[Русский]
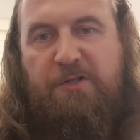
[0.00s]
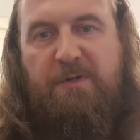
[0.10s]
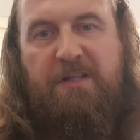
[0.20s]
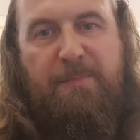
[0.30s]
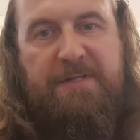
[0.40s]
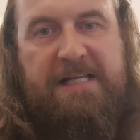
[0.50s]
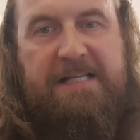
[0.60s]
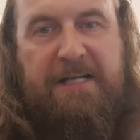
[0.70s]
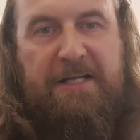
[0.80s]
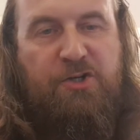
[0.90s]
бы
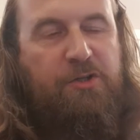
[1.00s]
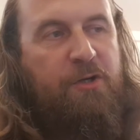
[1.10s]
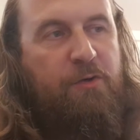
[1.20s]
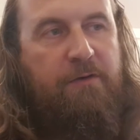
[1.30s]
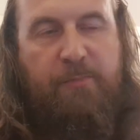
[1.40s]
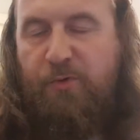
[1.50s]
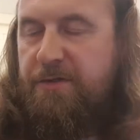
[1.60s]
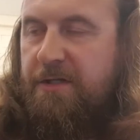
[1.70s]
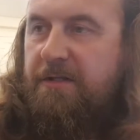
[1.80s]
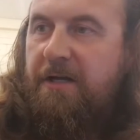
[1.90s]
напоследок еще такой
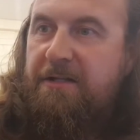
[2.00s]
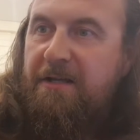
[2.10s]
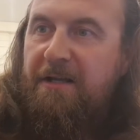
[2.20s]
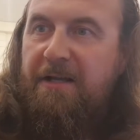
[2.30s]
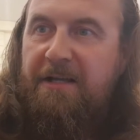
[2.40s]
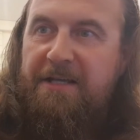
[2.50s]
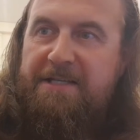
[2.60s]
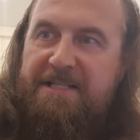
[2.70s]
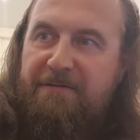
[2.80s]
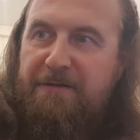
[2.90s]
вопрос задать. Э,
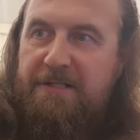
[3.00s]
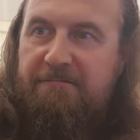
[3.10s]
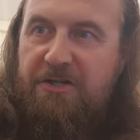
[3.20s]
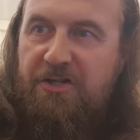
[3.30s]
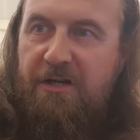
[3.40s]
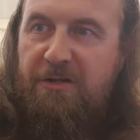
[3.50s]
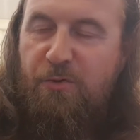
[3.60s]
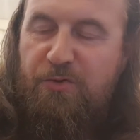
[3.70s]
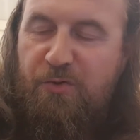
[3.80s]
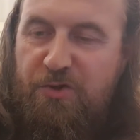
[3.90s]
если вы слышали,
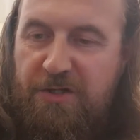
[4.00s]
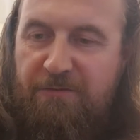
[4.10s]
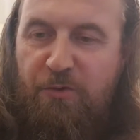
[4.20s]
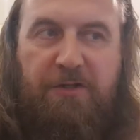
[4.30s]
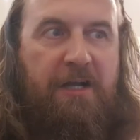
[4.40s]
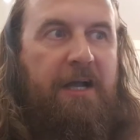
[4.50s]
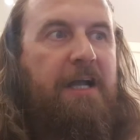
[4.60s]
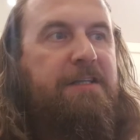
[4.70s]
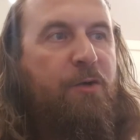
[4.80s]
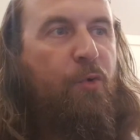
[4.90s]
ну, существует
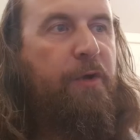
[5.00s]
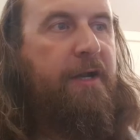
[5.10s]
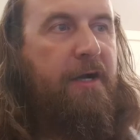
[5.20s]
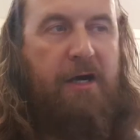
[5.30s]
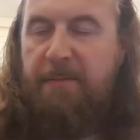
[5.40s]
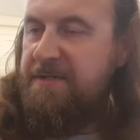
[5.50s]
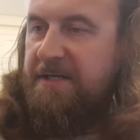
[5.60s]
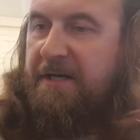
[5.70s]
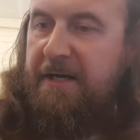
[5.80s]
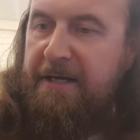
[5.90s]
такая теория
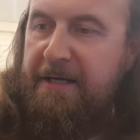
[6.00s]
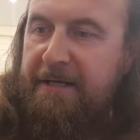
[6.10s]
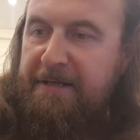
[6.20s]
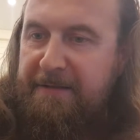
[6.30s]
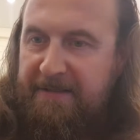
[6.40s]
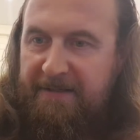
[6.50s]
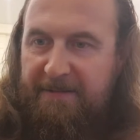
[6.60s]
хамских элит.